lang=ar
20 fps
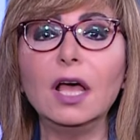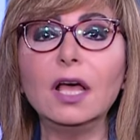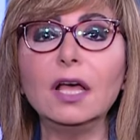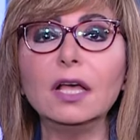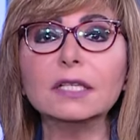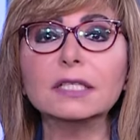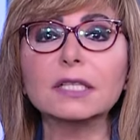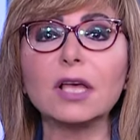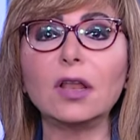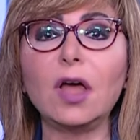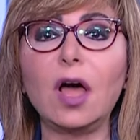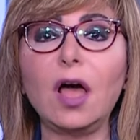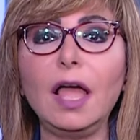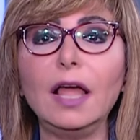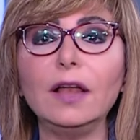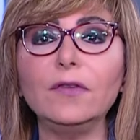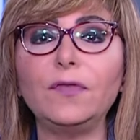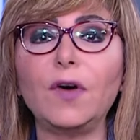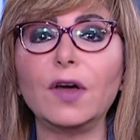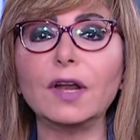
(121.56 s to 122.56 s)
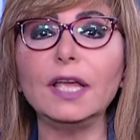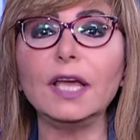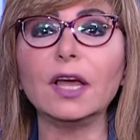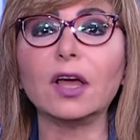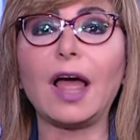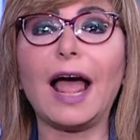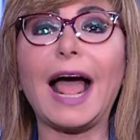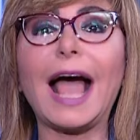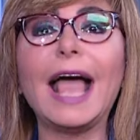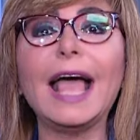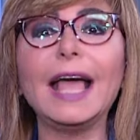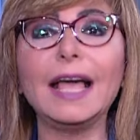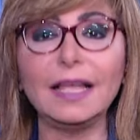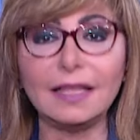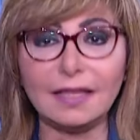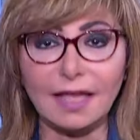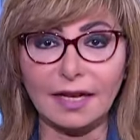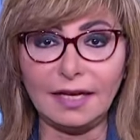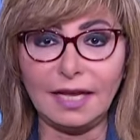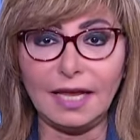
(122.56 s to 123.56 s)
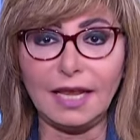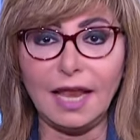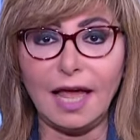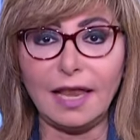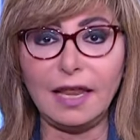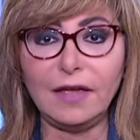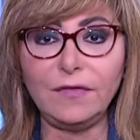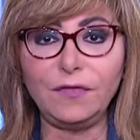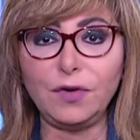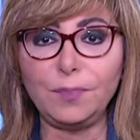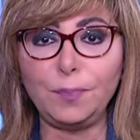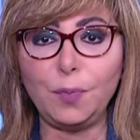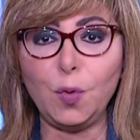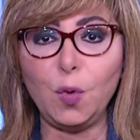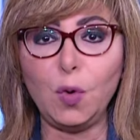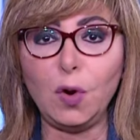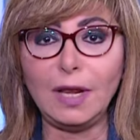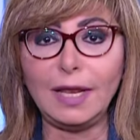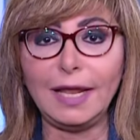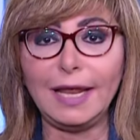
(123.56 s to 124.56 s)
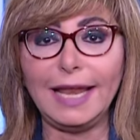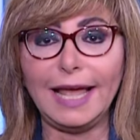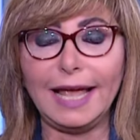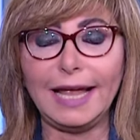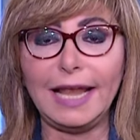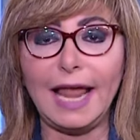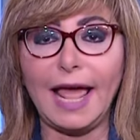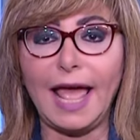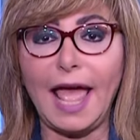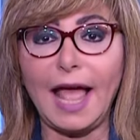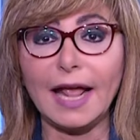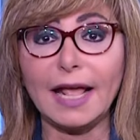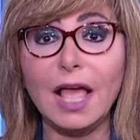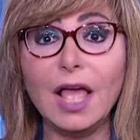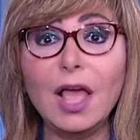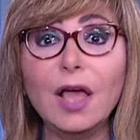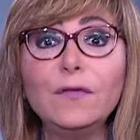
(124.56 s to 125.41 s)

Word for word: صلاح الفريق عائدا الى ليفربول للعلاج